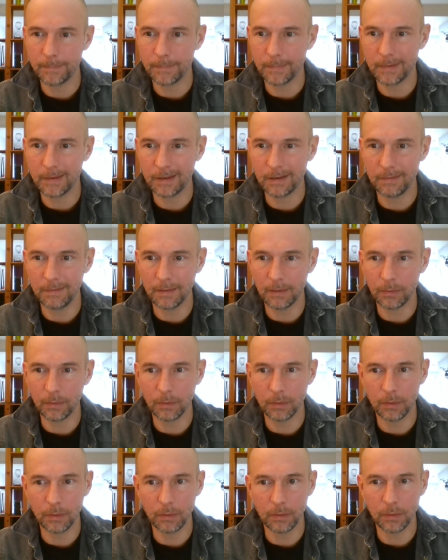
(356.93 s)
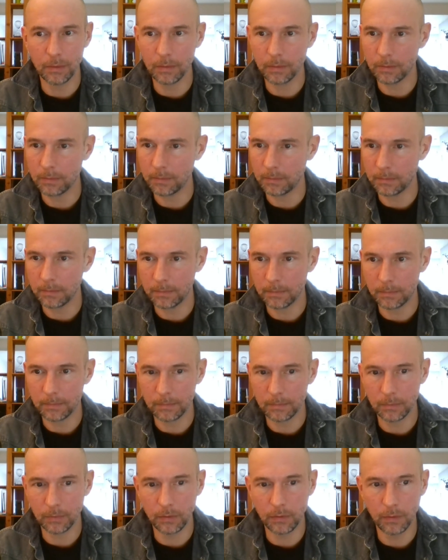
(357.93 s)
l'équivalent de,
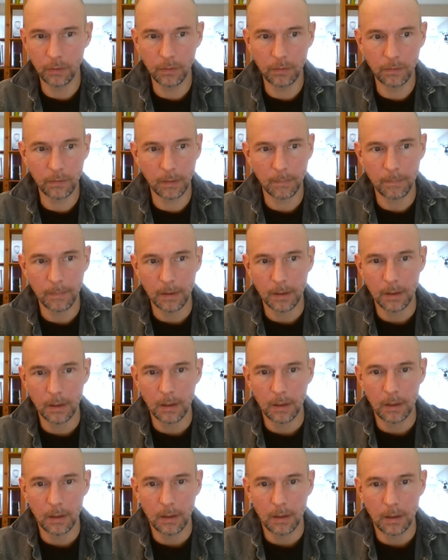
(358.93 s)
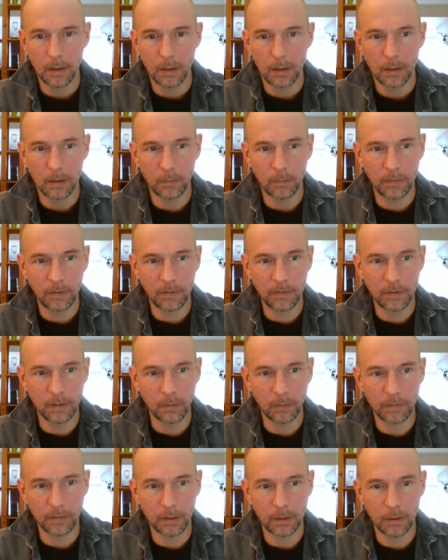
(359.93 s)
Zeus. Donc ça, c'est
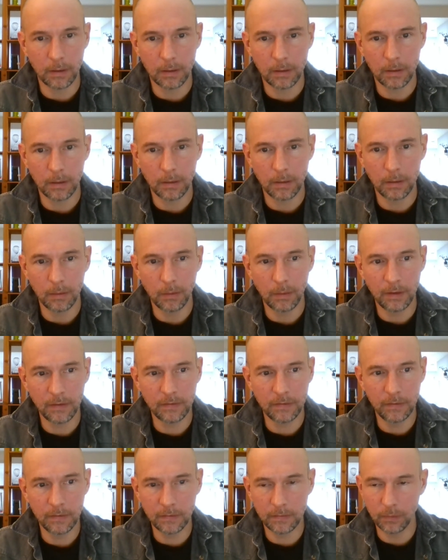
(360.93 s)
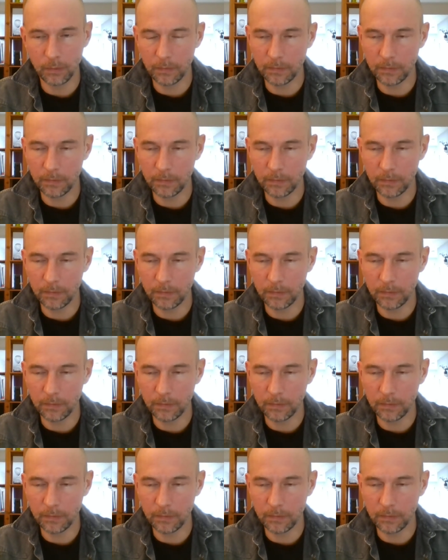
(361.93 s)
dans un euh, l'oasis de